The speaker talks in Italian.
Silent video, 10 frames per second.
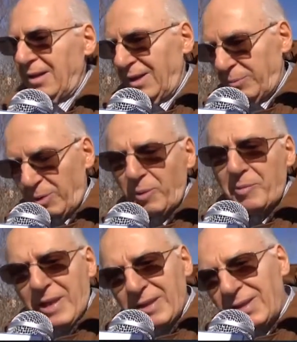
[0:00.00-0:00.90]
le
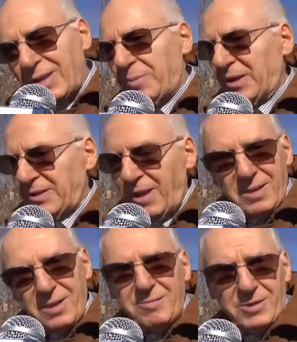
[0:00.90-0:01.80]
problematiche
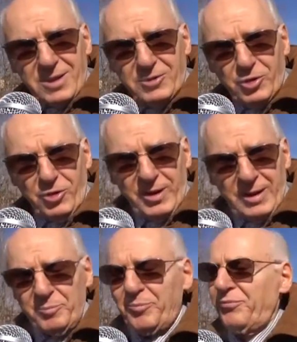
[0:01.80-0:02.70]
presenti in questa zona.